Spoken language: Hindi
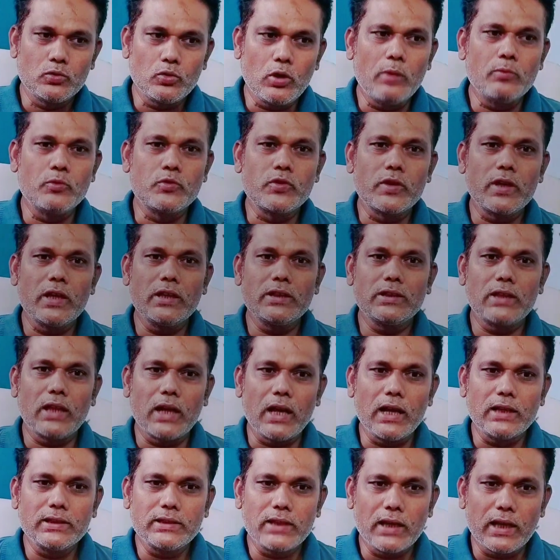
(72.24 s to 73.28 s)
तो अब उसके
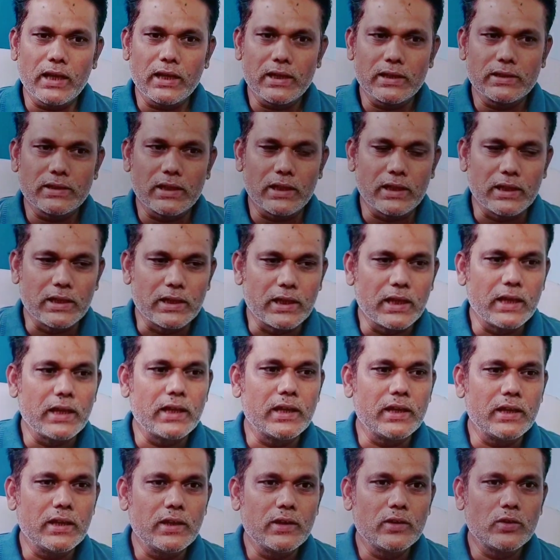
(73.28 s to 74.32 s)
तरह तरह के तरीके
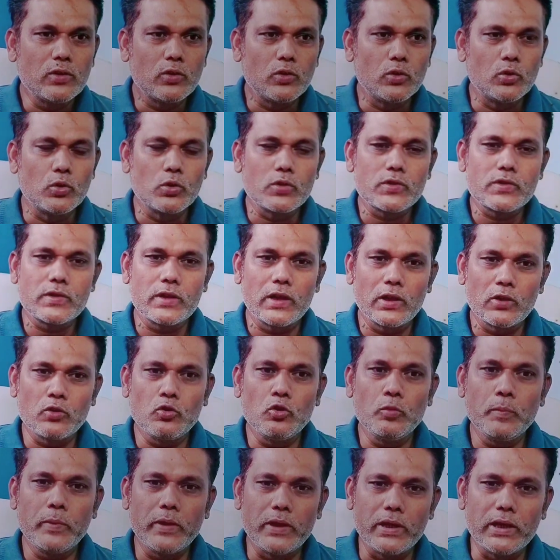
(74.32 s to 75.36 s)
हैं लोग
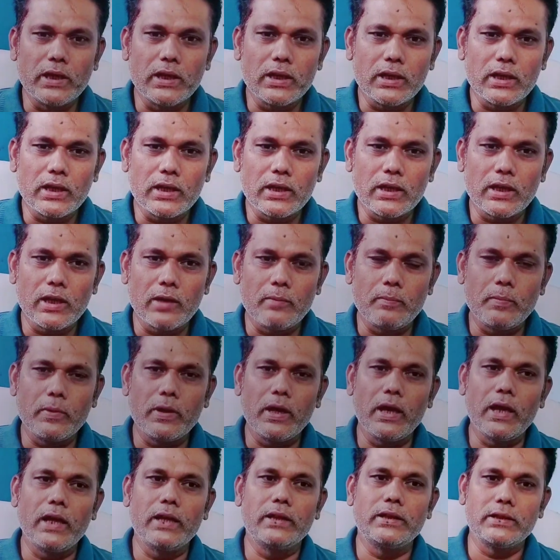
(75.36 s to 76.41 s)
सड़कों पे निकल करके
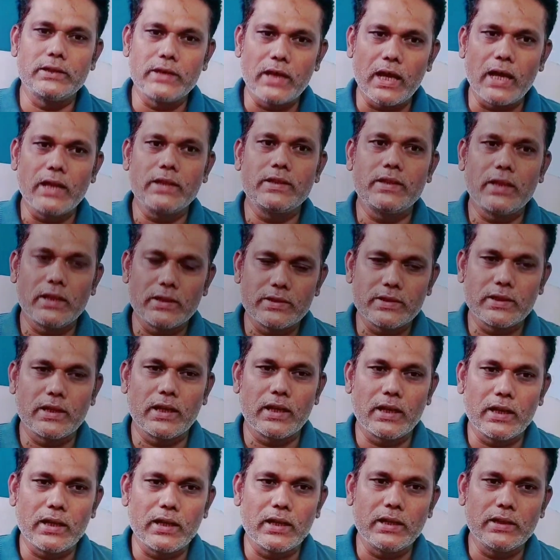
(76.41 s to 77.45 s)
अपना एहतजाज दर्ज
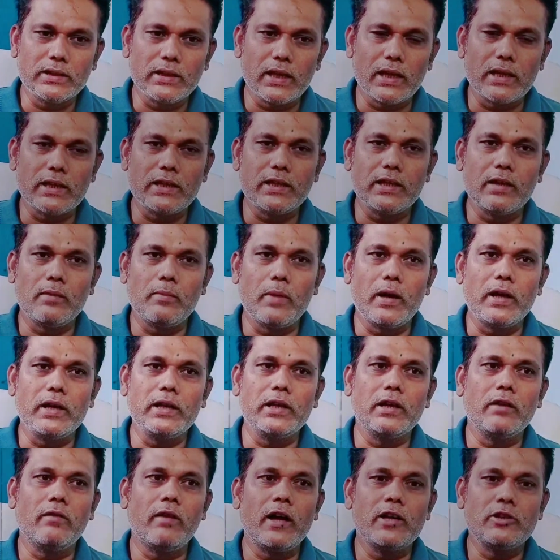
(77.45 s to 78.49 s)
कर रहे हैं ताकि
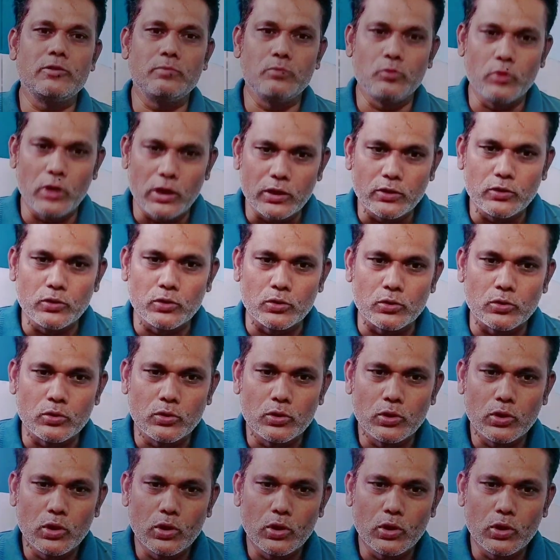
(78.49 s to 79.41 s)
हमारी आवाज़ बुलंद हो